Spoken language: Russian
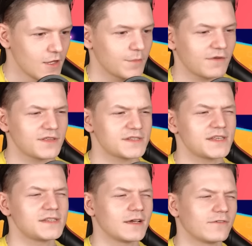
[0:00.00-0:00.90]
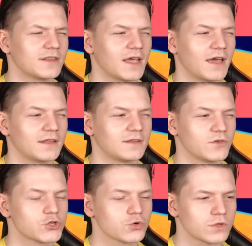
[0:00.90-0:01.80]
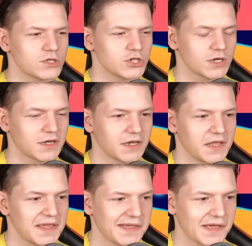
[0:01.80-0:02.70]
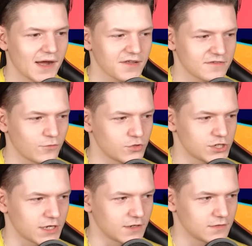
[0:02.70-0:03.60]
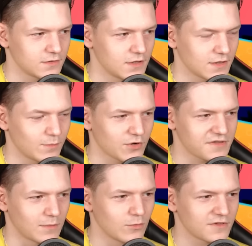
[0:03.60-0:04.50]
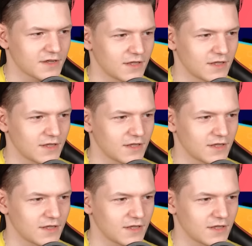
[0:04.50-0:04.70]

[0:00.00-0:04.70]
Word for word: Правда, здесь не хватает шуточек и озвучки. Там просто музыка